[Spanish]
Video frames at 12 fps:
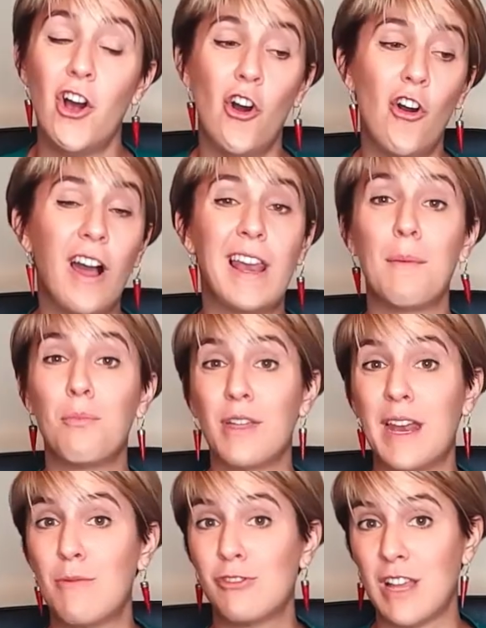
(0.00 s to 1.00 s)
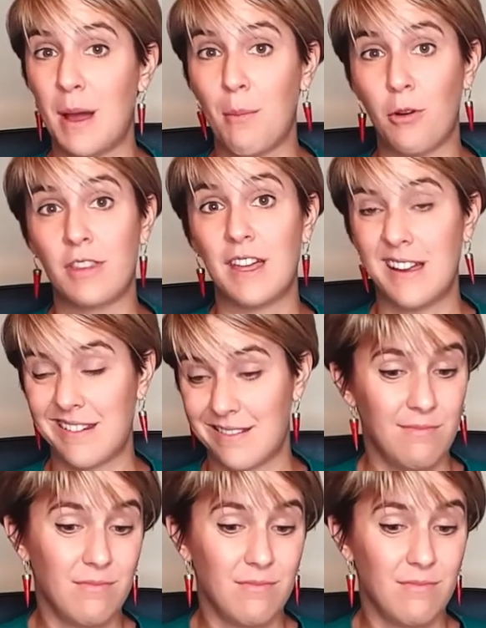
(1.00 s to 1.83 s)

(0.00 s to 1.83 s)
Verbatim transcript: ojalá pudiéramos aportar